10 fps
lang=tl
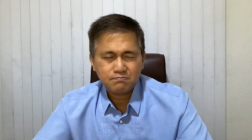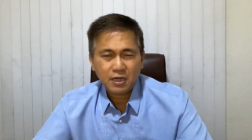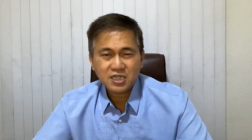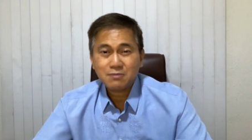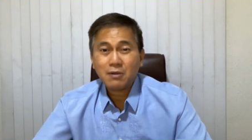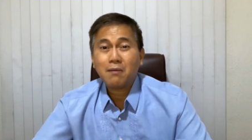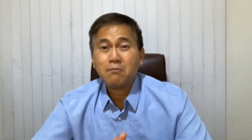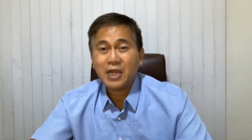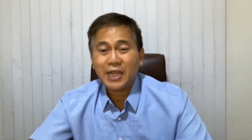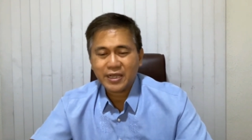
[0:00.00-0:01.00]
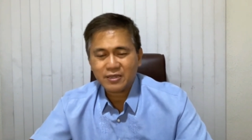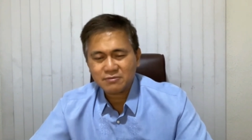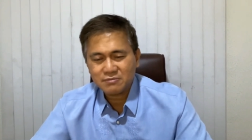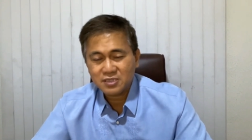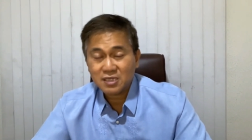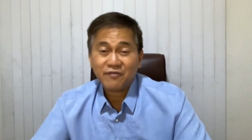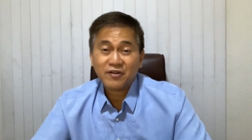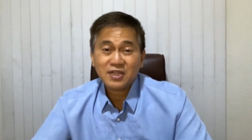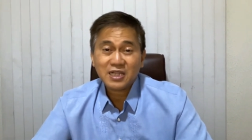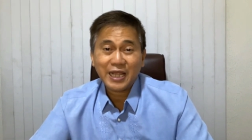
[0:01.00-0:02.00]
Para siya makabalik sa
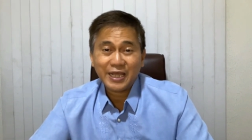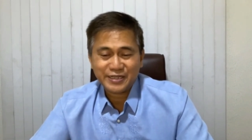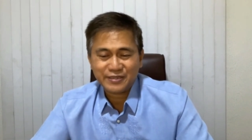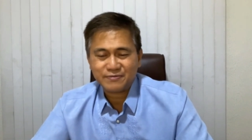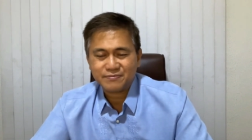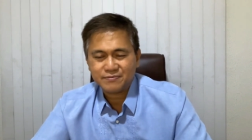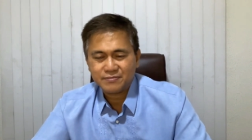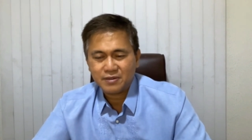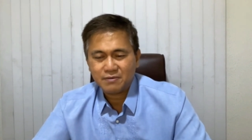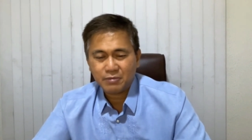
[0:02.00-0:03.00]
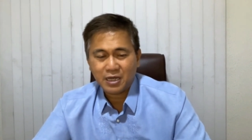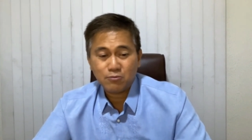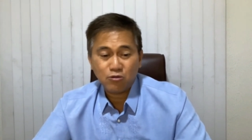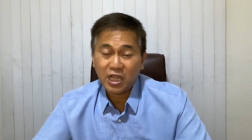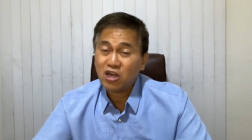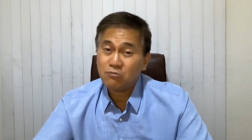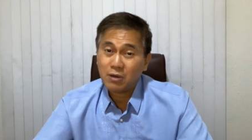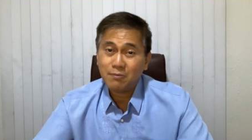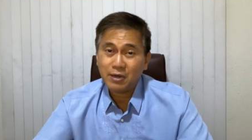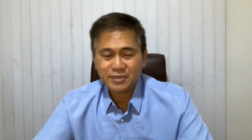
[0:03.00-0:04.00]
front line para muling
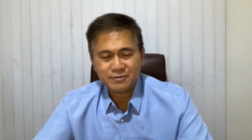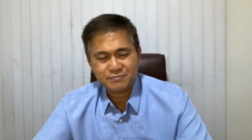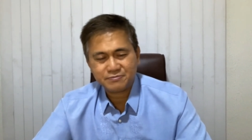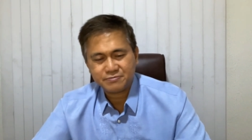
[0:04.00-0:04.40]
lumaban.